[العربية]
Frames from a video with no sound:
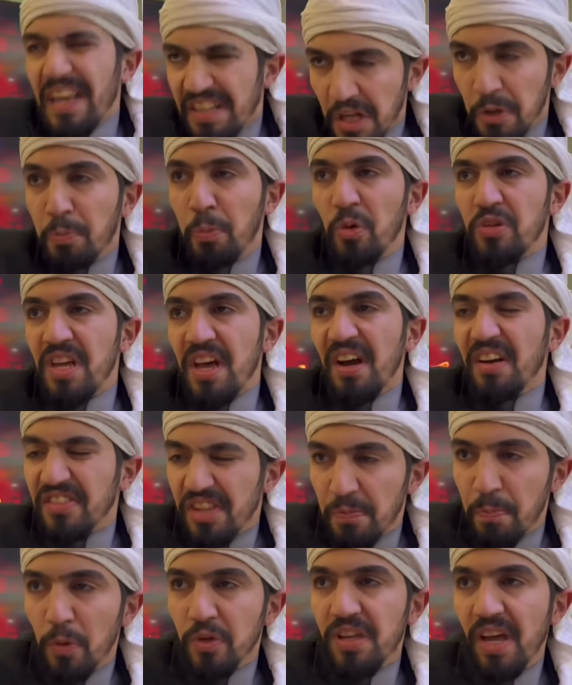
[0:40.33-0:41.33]
سد بوزك
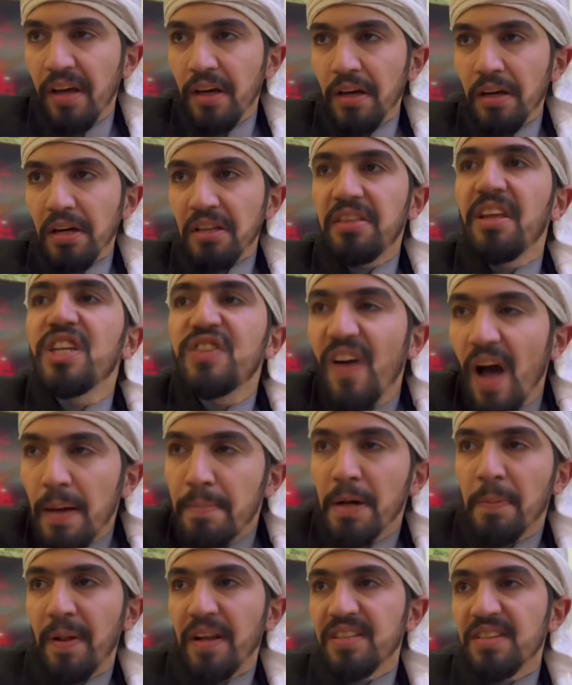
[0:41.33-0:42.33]
سد بوزك انت ايش
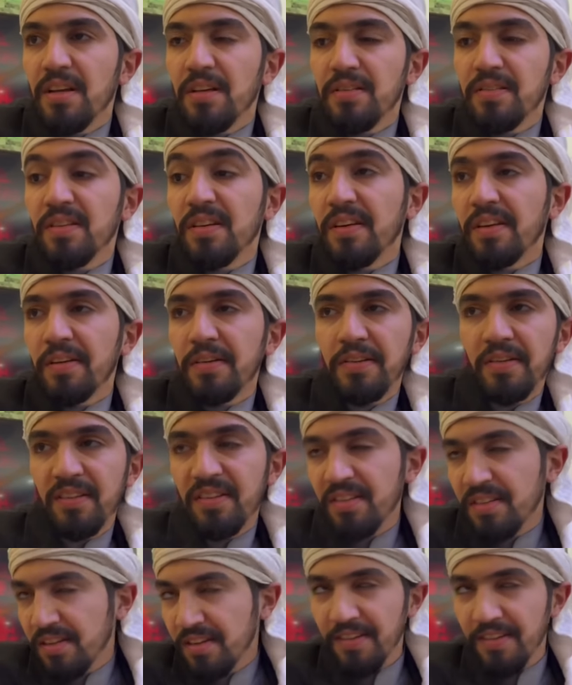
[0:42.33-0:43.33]
فهمك بالقصص خلاص